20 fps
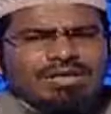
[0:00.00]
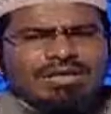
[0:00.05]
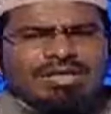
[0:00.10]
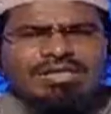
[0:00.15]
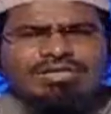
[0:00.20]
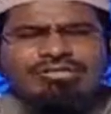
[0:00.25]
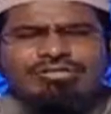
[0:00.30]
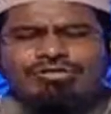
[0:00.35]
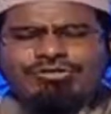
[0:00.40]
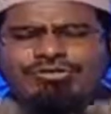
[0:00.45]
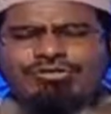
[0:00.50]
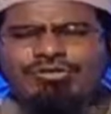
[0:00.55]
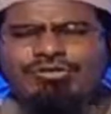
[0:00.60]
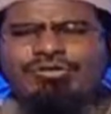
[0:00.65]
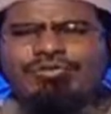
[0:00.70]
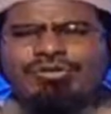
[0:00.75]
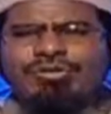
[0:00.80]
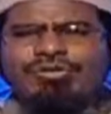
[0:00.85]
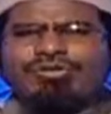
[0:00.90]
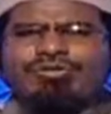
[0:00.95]
এই
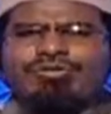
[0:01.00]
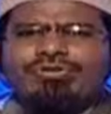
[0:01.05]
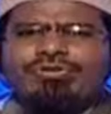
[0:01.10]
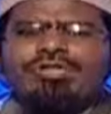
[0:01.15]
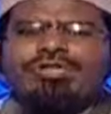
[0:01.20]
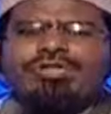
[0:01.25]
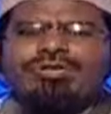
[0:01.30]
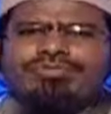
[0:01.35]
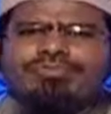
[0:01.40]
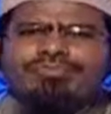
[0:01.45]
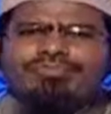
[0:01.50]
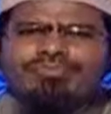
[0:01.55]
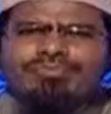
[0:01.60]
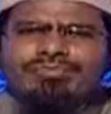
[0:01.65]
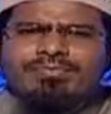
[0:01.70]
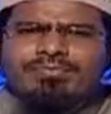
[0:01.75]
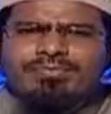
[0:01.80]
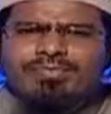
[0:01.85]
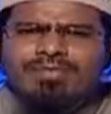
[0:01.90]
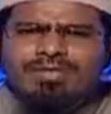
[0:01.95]
চিত্রগুলি যদি
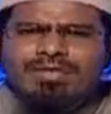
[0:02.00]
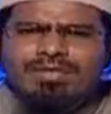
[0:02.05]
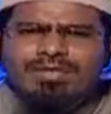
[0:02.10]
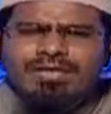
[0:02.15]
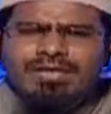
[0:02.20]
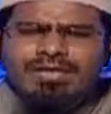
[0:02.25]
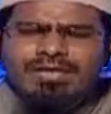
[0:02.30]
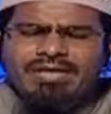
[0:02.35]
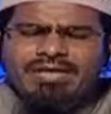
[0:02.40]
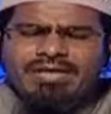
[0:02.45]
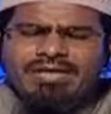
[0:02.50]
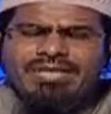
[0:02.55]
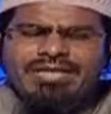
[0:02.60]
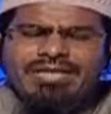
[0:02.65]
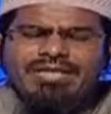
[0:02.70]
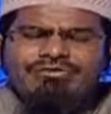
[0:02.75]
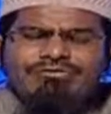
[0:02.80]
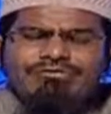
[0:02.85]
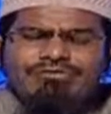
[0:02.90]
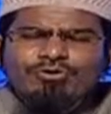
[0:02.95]

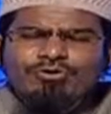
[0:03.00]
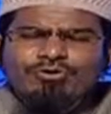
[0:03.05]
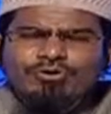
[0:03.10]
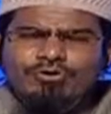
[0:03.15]
একান্ত